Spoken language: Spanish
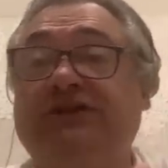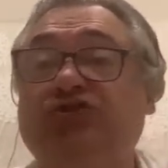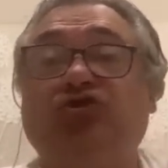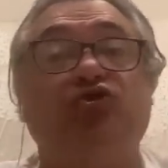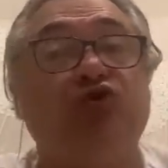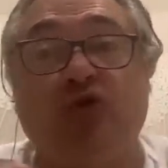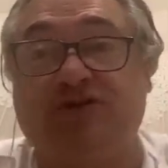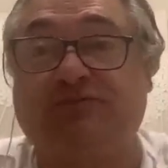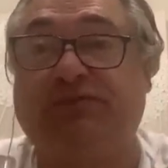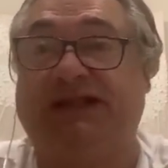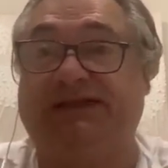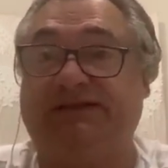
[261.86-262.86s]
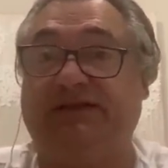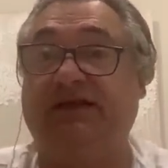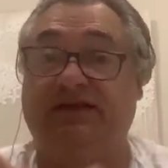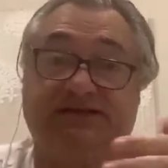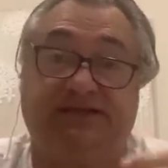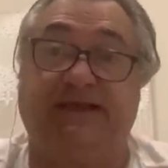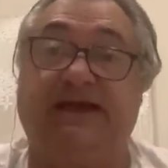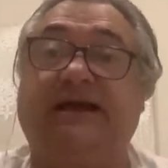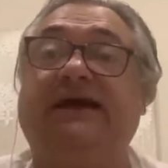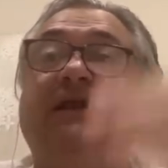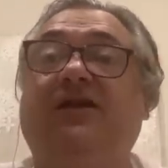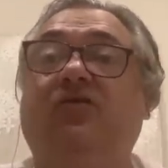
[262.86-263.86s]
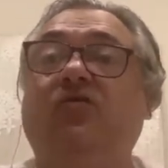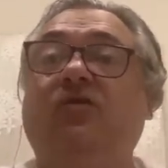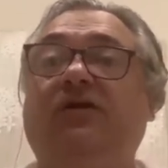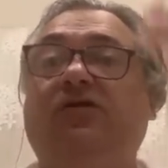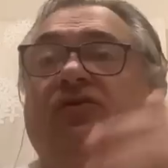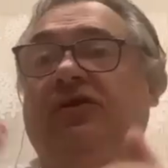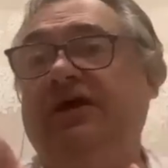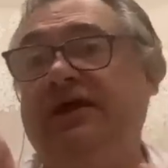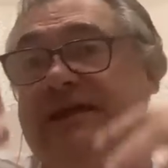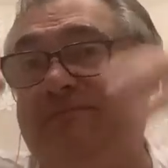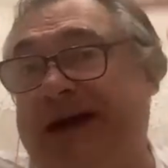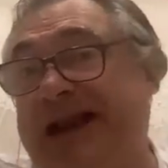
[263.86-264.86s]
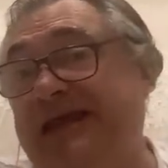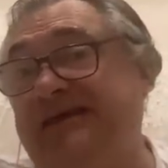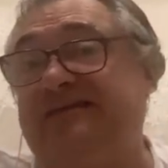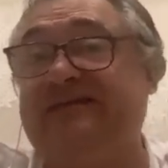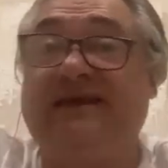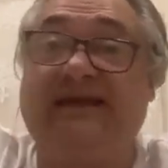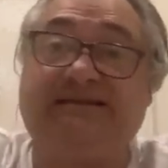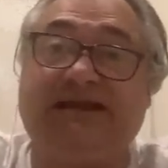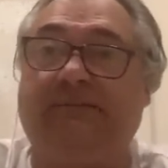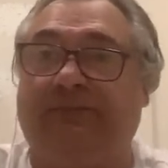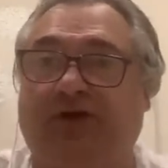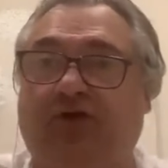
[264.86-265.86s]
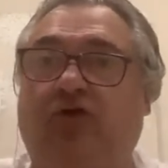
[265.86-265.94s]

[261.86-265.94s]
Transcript: lo tanto no es penalti. Se deja caer el jugador y parece que tal, pero